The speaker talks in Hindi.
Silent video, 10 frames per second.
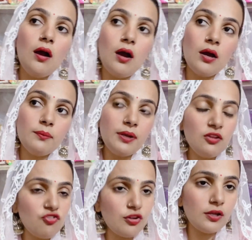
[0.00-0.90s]
और मैंने
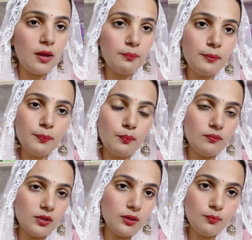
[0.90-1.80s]
इंस्टाग्राम पे भी
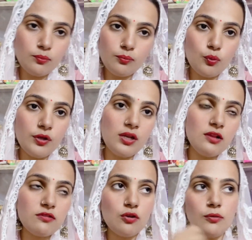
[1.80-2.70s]
मतलब कोई
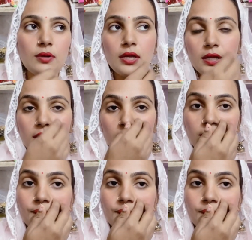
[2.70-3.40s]
रील्स ना बनाई ही